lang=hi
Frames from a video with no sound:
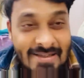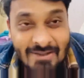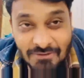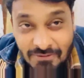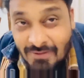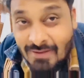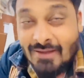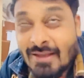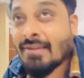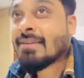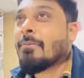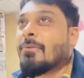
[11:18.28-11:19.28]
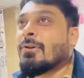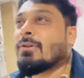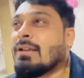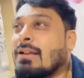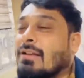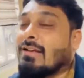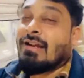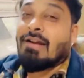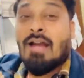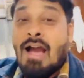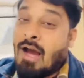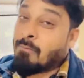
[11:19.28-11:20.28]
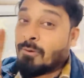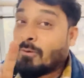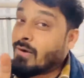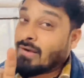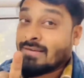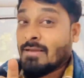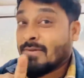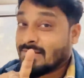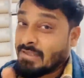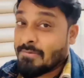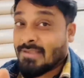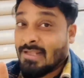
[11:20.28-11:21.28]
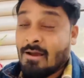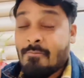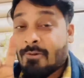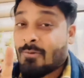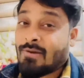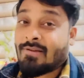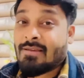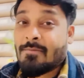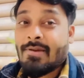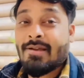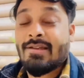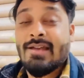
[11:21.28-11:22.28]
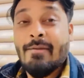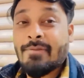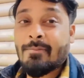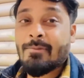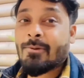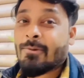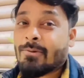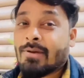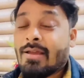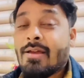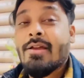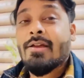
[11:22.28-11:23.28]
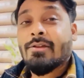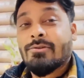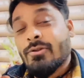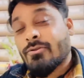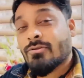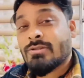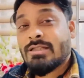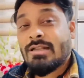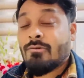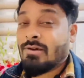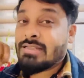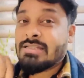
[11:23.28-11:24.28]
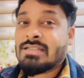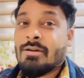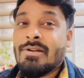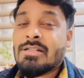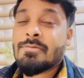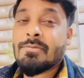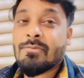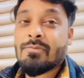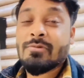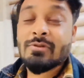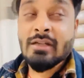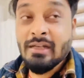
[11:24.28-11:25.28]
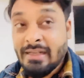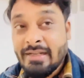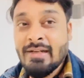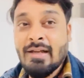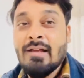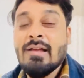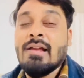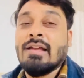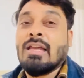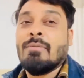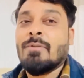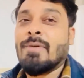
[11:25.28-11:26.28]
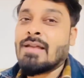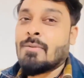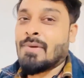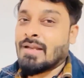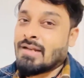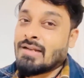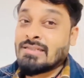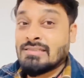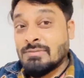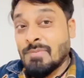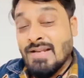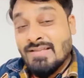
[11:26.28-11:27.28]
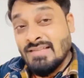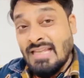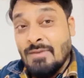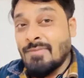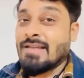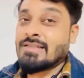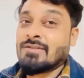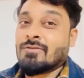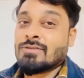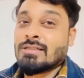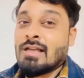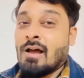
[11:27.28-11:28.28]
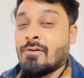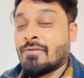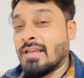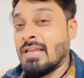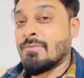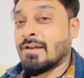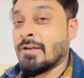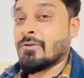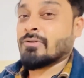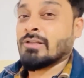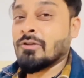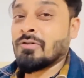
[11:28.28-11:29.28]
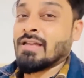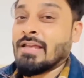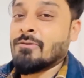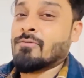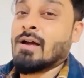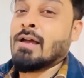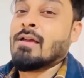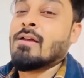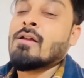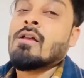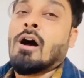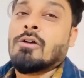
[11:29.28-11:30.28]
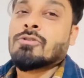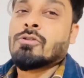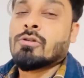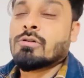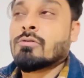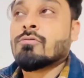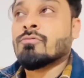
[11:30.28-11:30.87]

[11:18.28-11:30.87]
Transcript: देखो सब लोग आप लोगों को कसम है सही बता रहा हूँ आप लोग को कसम है कि आप सब लोगों ने जो सोचा था ना वही चीज़ कमेंट्स लिखना कि अमित भैया मैंने ना मैंने सही में ये चीज़ सोचा था और सही में किट्टू दीदी को यही हुआ है और जो लोग